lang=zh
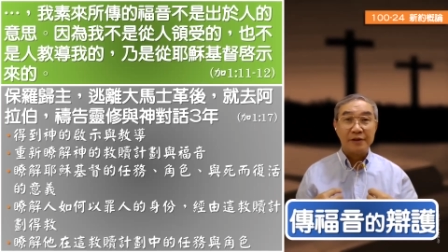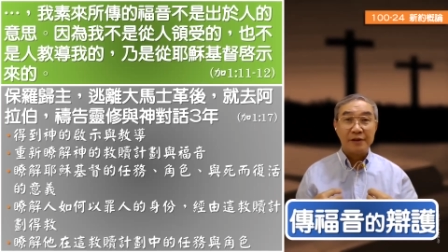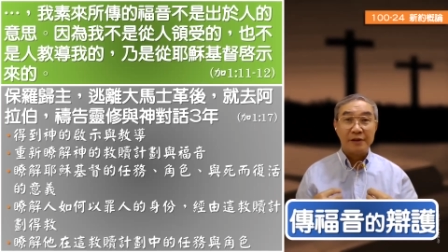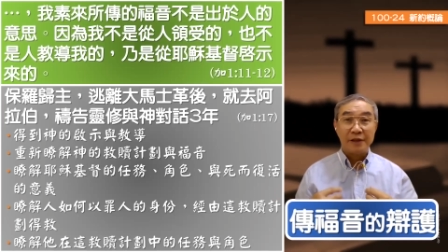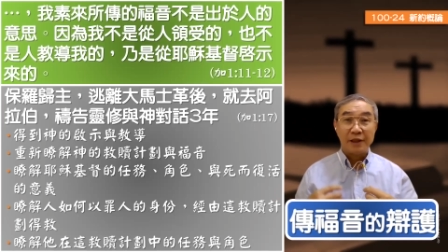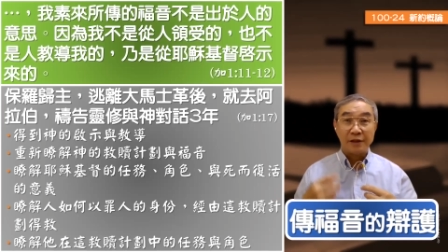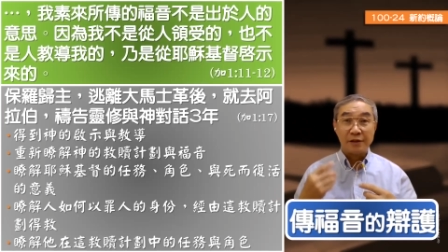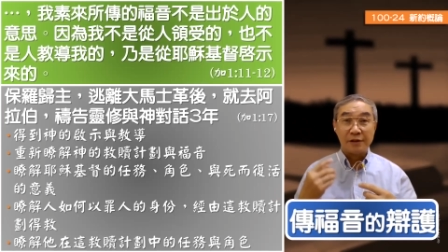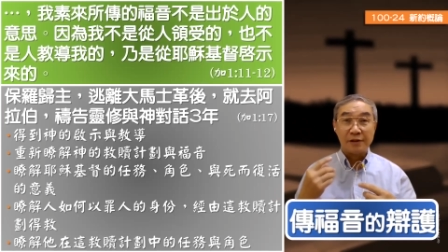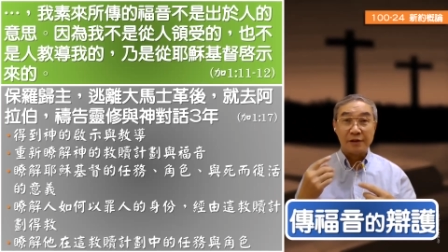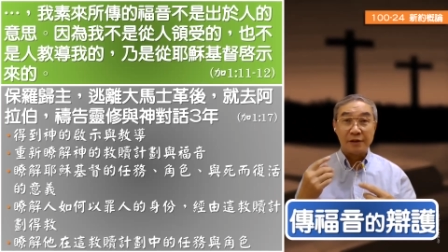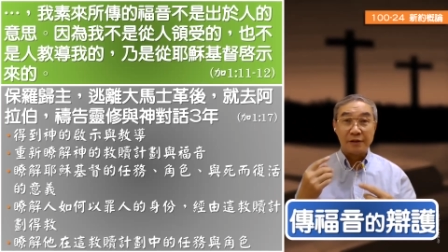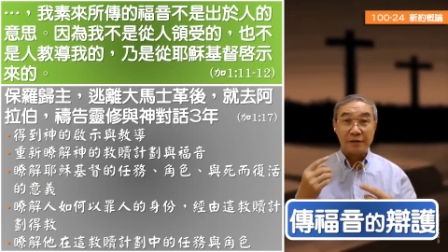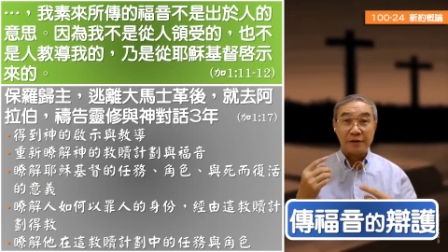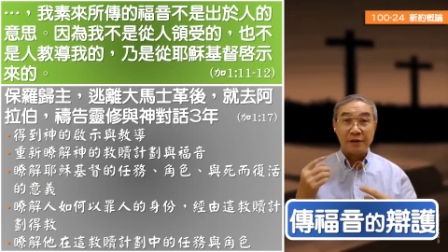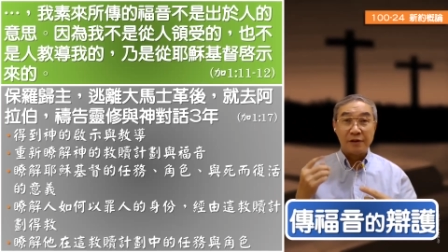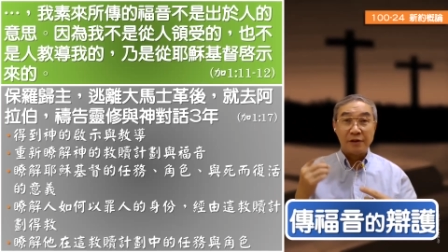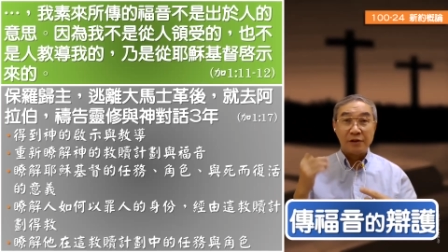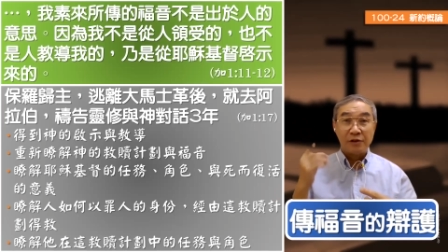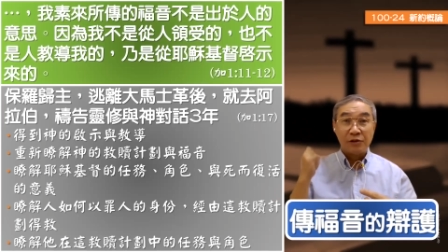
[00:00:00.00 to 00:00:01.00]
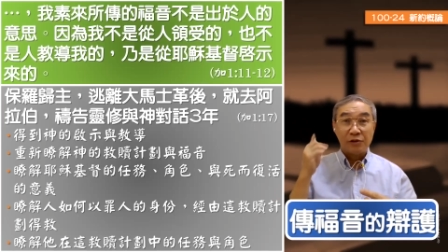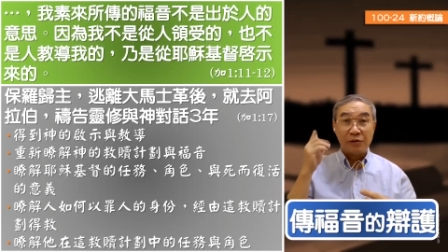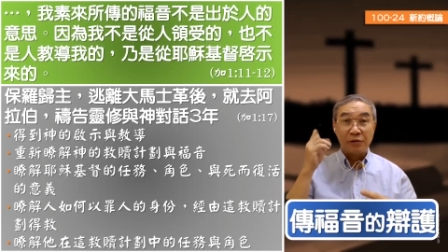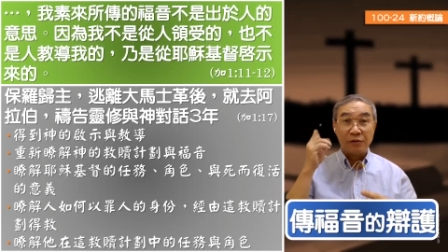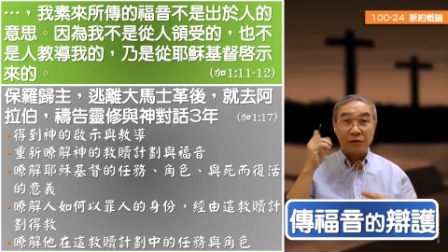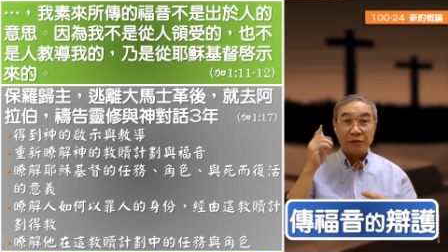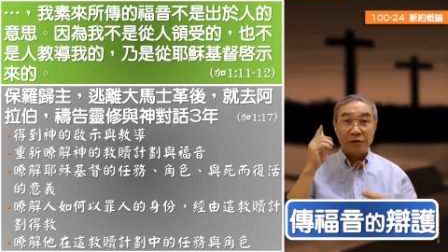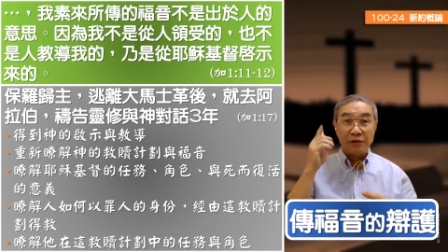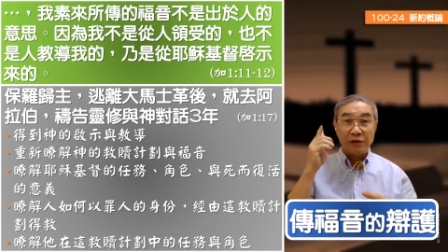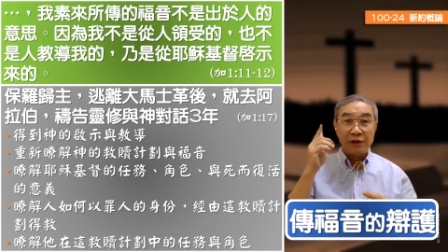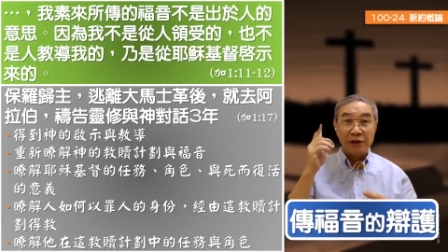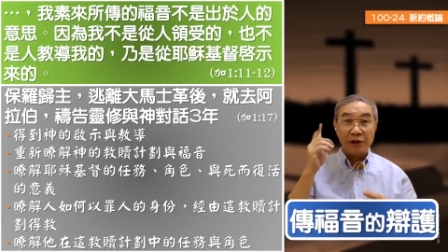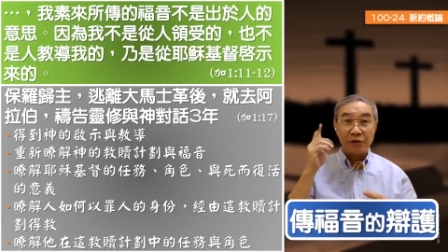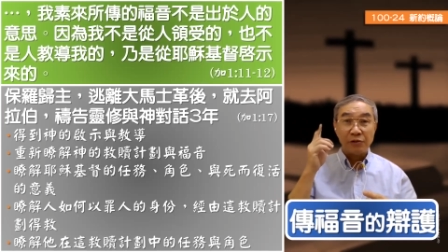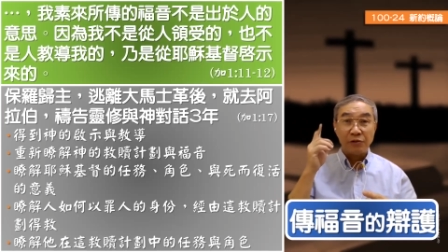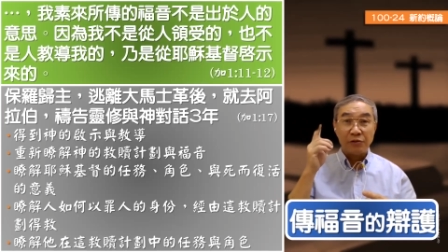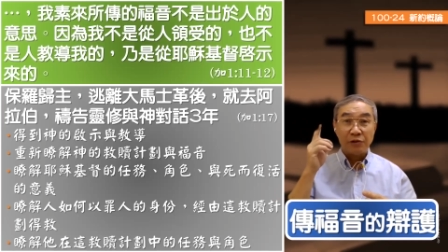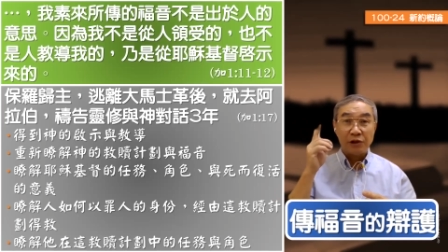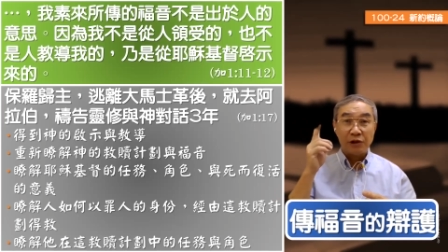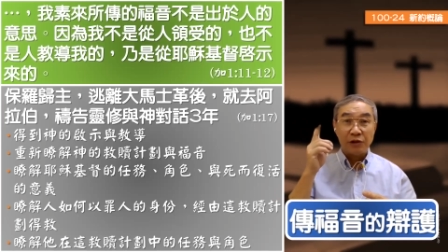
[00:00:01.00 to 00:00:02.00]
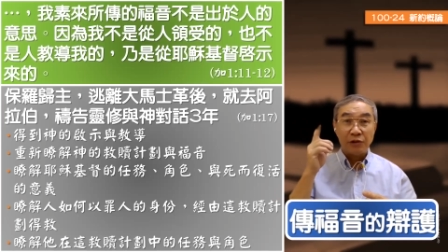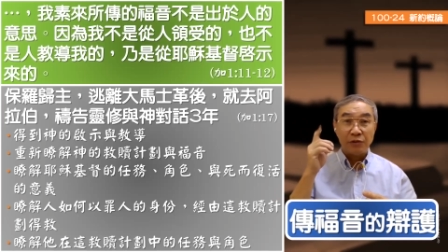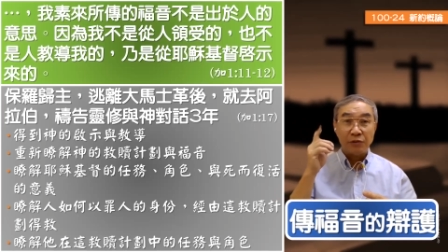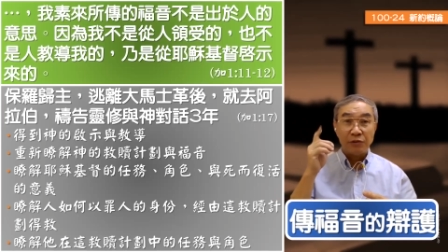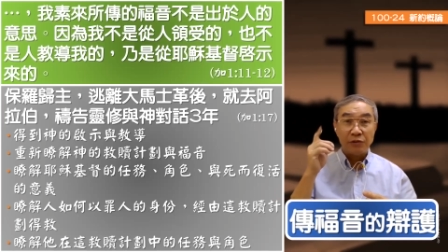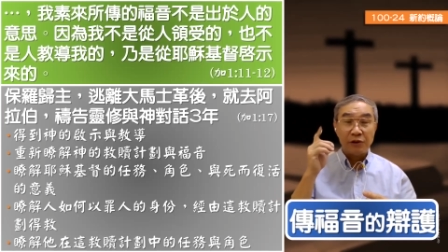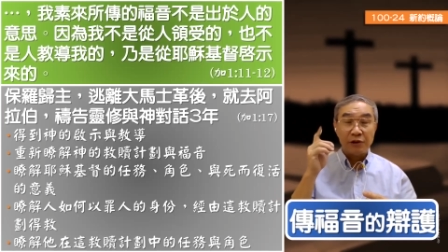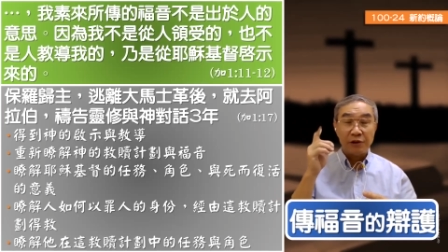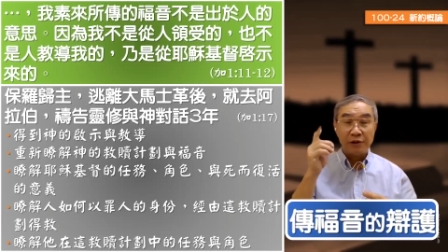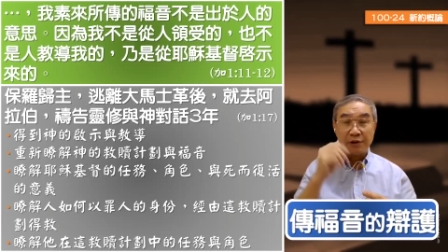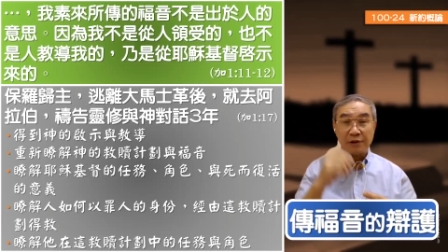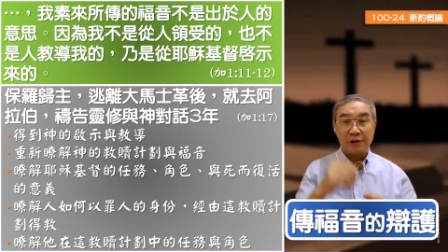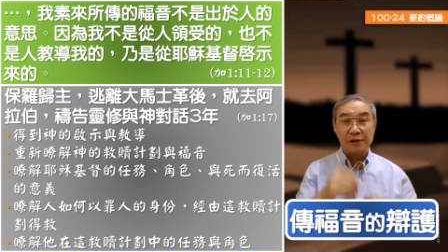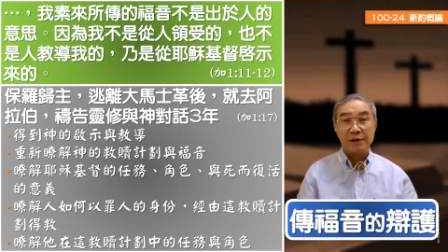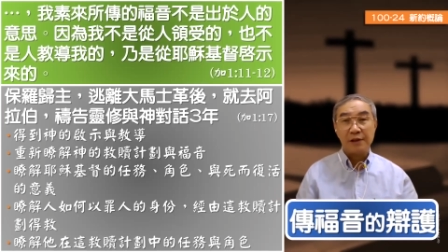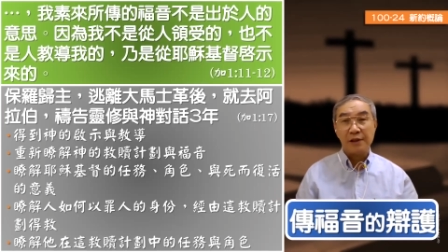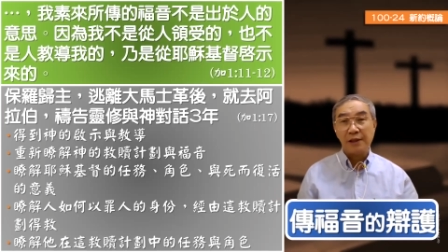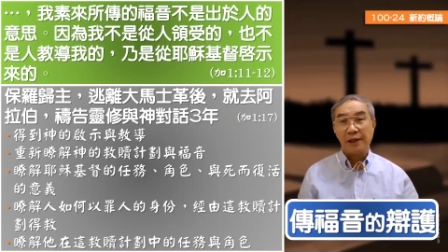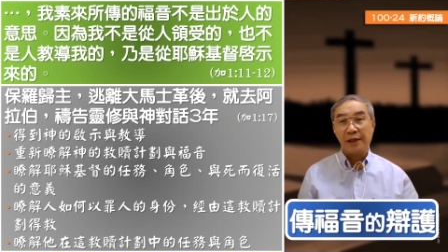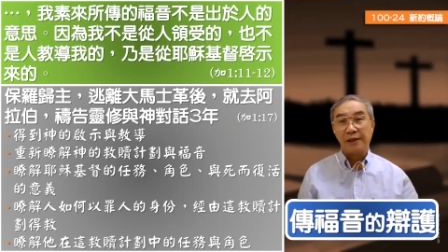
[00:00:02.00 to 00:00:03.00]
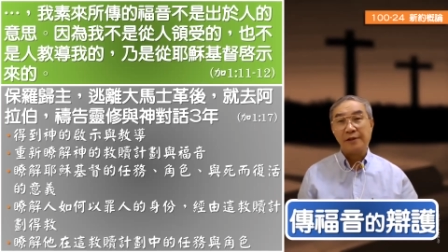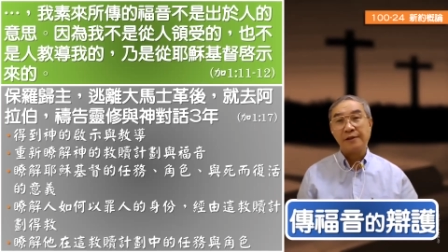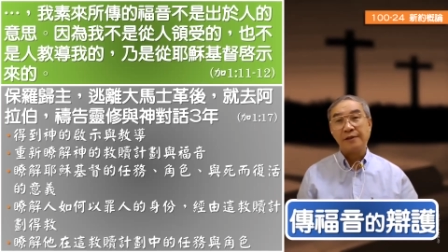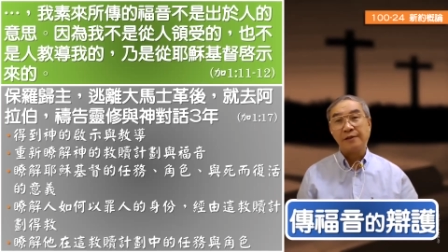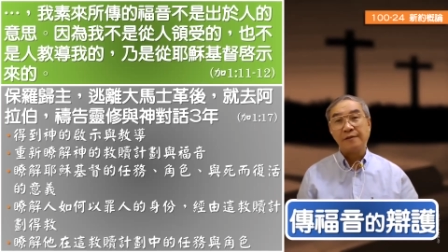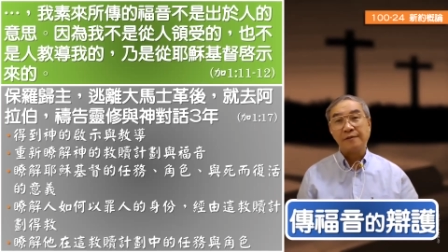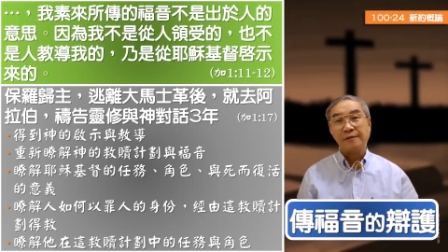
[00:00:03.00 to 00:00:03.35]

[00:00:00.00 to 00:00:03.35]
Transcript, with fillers: 乃是这样从耶稣基督启示而来的，